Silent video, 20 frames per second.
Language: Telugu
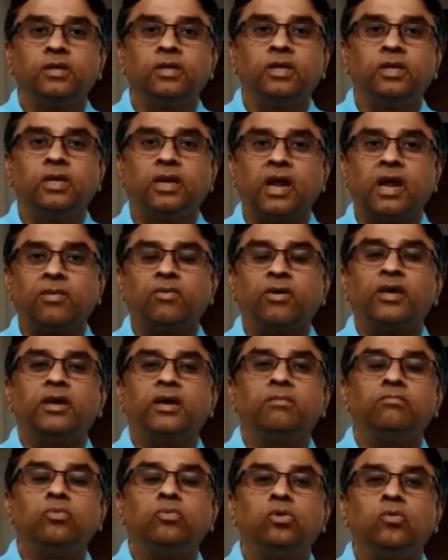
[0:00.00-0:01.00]
ఈ రాబోయే
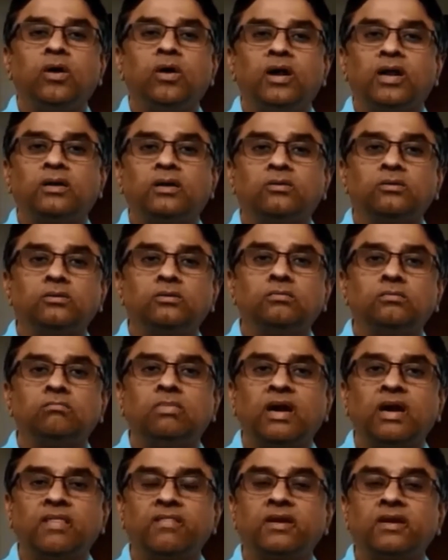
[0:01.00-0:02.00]
మూడు వారాలు
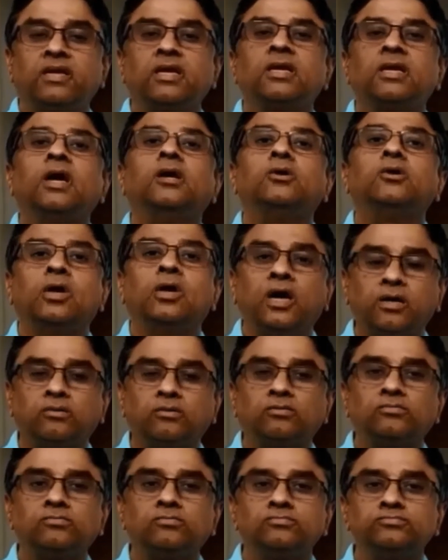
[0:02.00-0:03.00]
మనందరికీ గడ్డు కాలం